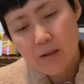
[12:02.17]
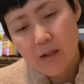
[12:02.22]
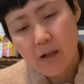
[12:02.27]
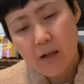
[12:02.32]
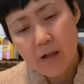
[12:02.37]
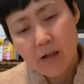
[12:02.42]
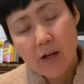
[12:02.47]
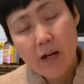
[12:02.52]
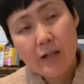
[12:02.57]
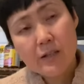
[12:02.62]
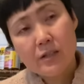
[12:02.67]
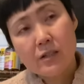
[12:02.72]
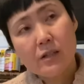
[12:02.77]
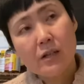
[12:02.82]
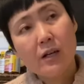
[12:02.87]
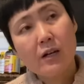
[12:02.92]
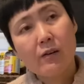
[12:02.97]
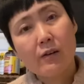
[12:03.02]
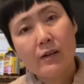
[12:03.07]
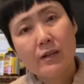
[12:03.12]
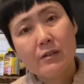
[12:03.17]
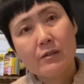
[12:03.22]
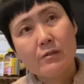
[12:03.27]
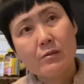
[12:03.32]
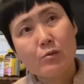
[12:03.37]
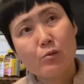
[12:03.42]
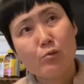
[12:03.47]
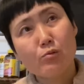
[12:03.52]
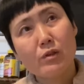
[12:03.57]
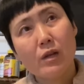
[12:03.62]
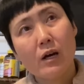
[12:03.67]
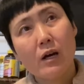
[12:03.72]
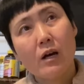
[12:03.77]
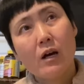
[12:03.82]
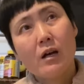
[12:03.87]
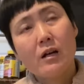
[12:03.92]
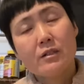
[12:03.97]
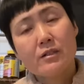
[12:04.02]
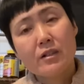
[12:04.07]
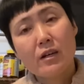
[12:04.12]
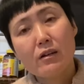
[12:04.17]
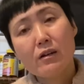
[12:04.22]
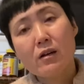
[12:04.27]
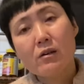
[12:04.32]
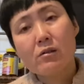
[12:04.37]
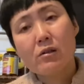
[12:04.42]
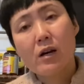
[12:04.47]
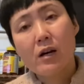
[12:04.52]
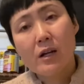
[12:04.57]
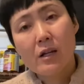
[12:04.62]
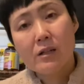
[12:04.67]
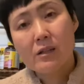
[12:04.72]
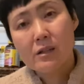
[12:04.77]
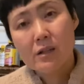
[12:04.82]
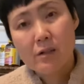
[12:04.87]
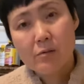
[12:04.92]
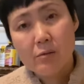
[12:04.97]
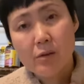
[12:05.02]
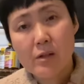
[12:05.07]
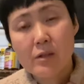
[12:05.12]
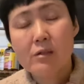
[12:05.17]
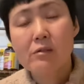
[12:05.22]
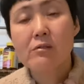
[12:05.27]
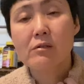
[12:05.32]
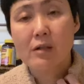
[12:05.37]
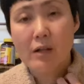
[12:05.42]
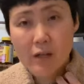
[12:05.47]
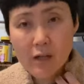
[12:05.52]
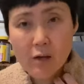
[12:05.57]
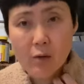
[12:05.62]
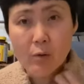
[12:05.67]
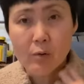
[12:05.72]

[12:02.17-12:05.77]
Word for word: だから会社側はそんな全額払ってくれてるから、